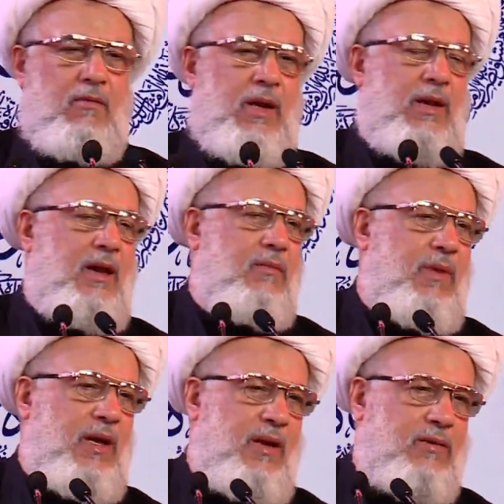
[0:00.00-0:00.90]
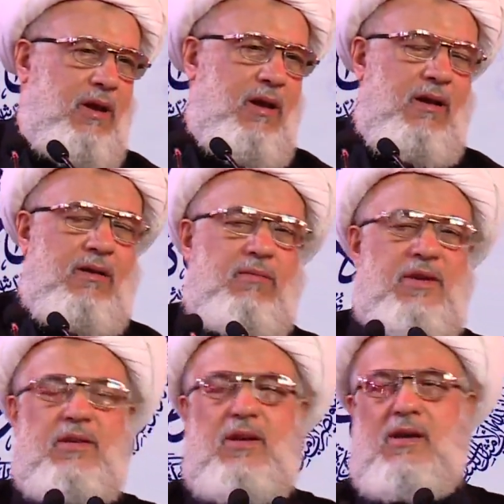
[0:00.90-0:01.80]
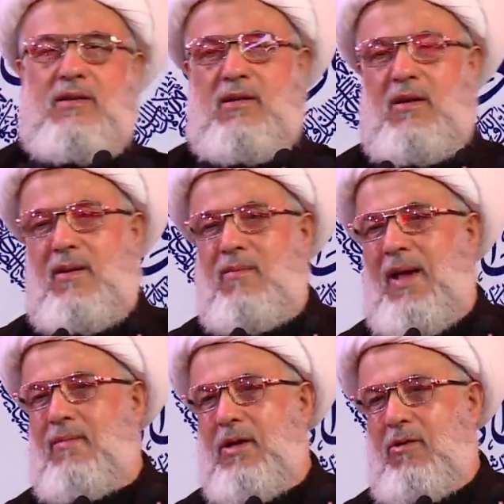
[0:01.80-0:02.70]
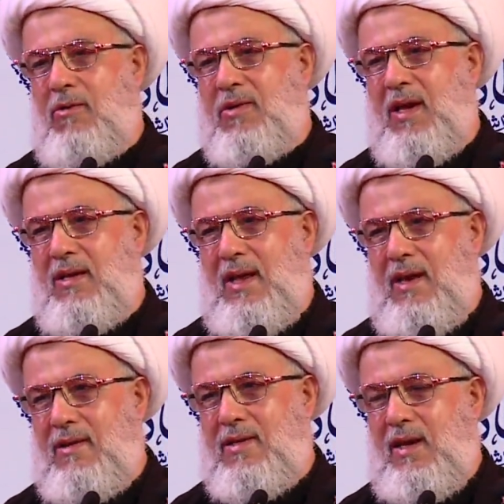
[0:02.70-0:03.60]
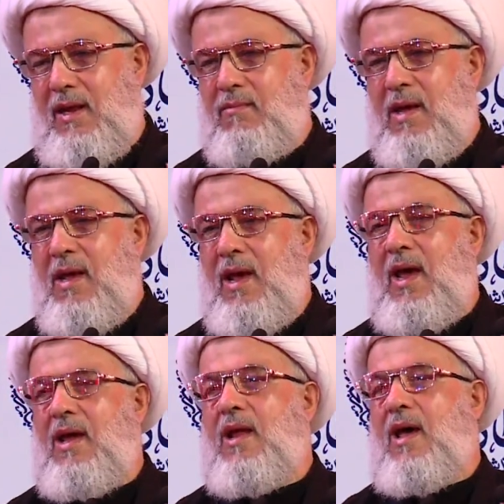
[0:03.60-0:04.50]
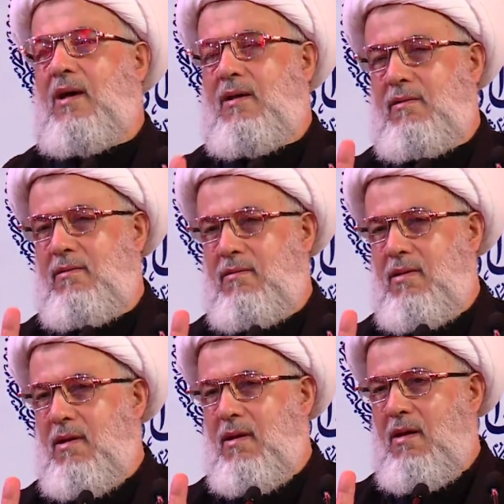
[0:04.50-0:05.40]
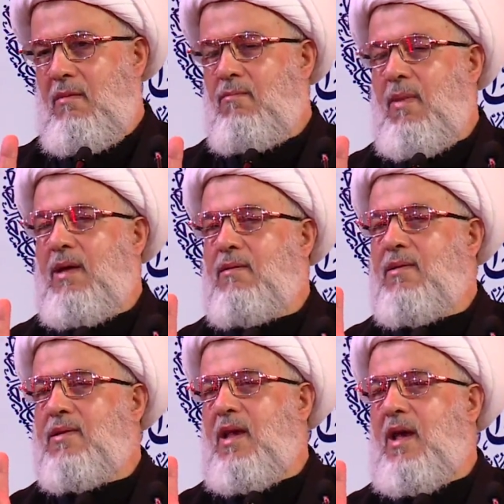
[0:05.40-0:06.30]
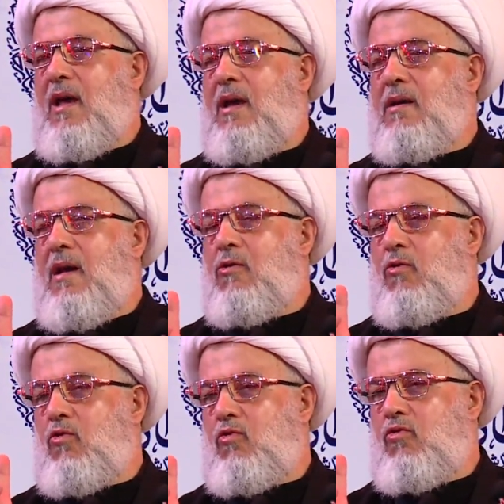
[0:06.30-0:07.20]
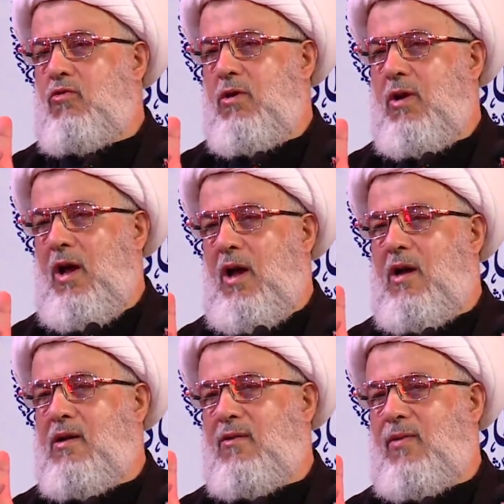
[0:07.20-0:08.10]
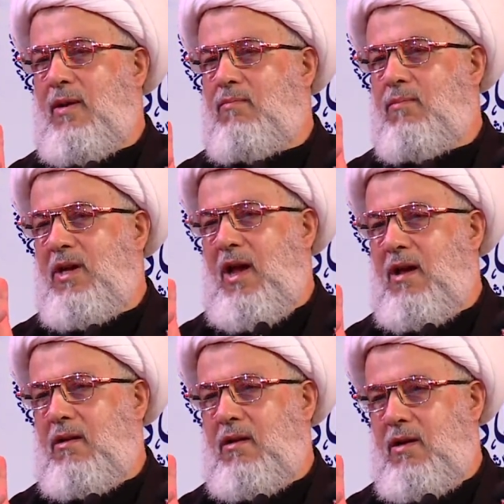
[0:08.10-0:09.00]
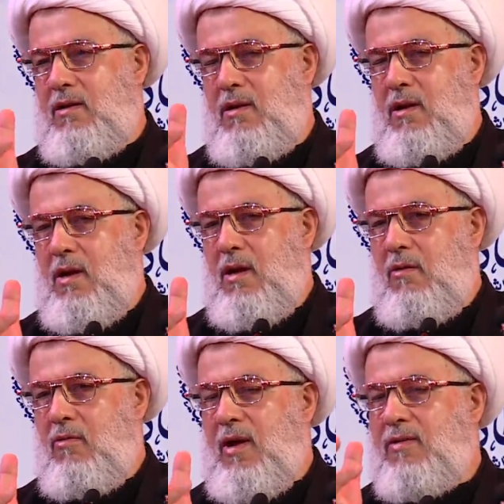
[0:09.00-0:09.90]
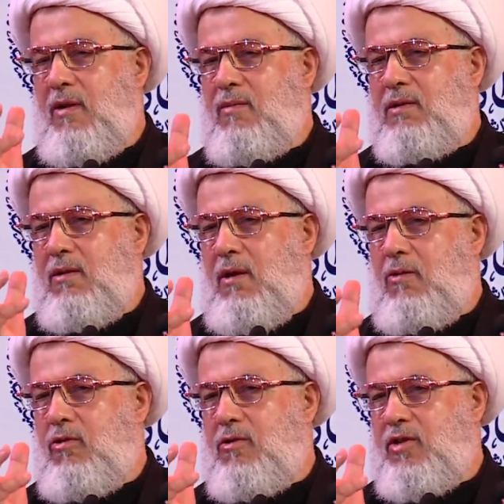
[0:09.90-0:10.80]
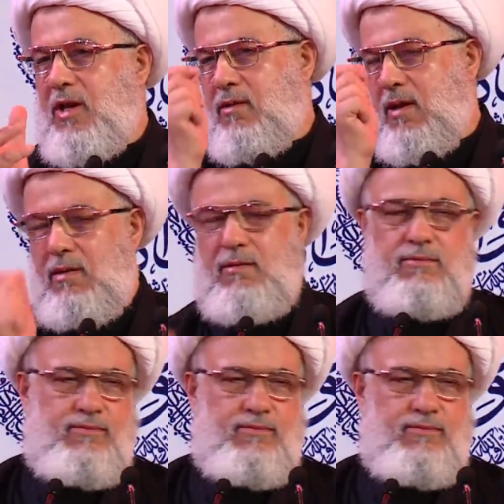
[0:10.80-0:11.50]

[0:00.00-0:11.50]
والأئمة الأطهار بزيارة الإمام الحسين عليه السلام ألا من زاره عارفا بحقه وجبت له الجنة